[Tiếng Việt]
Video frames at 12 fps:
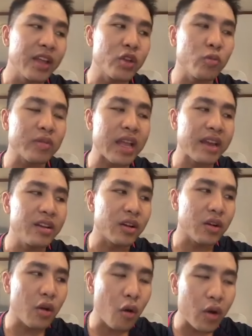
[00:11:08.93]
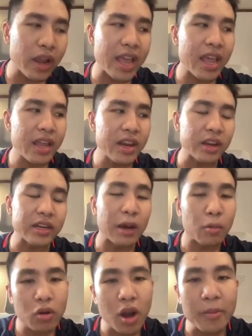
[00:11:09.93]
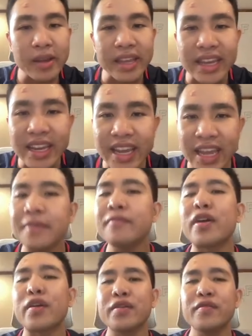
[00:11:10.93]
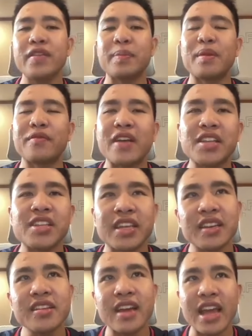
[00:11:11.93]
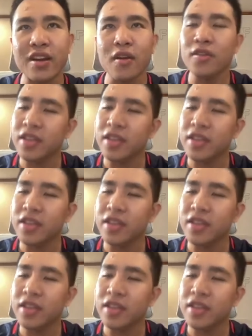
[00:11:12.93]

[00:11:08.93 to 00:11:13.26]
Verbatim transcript: chúng ta được ok được đóng góp ý kiến vào cái việc mà phát triển cái dự án đó